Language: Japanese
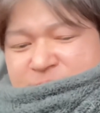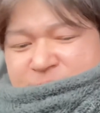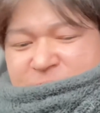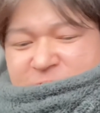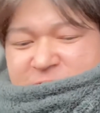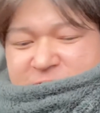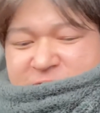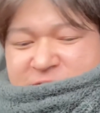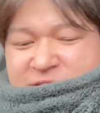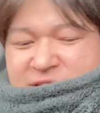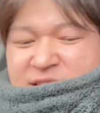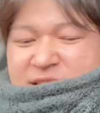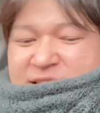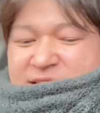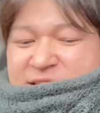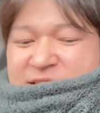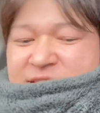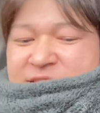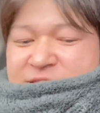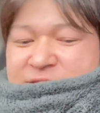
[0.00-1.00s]
もう次は
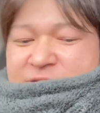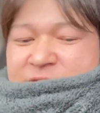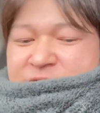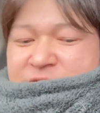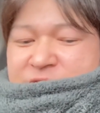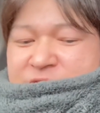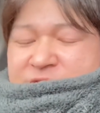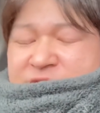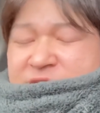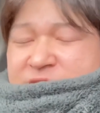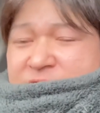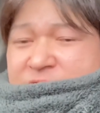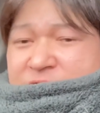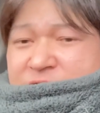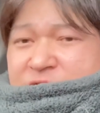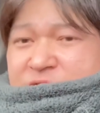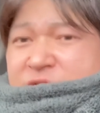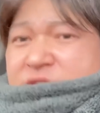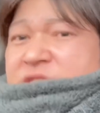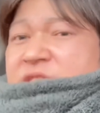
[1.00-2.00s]
ないですよってちゃんと
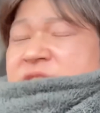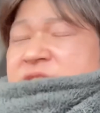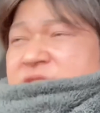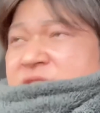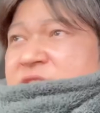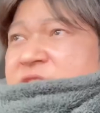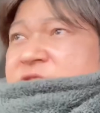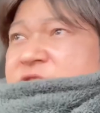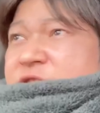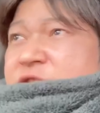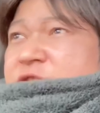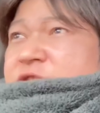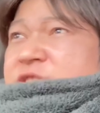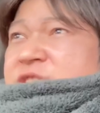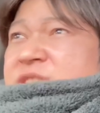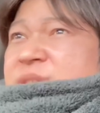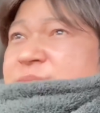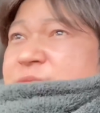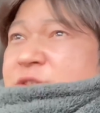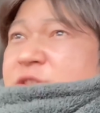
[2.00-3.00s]
言ったんで、そのおっ
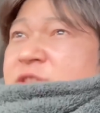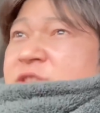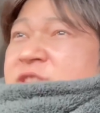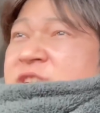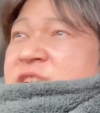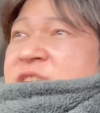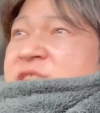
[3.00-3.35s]
ちゃんも、